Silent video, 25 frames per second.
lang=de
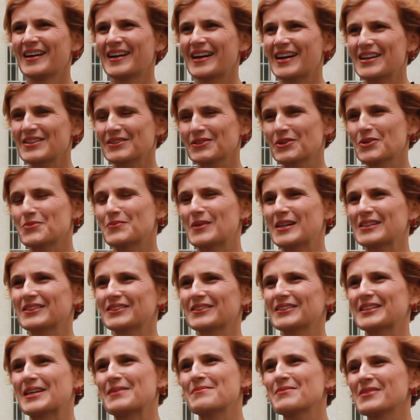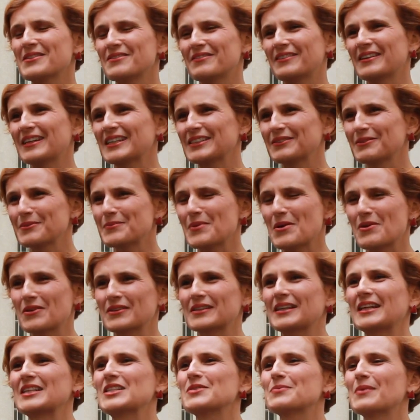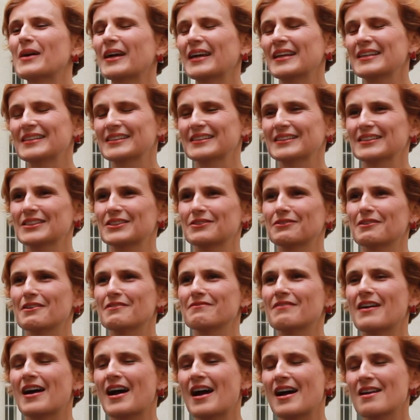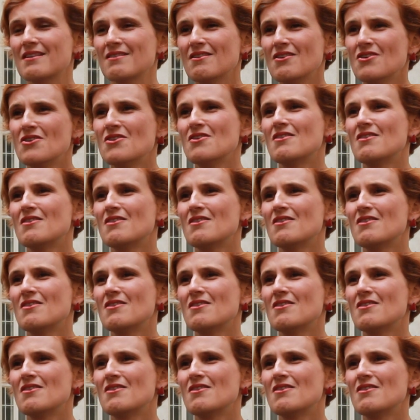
Also nochmal zusammengefasst, wir brauchen ein transparenteres Verfahren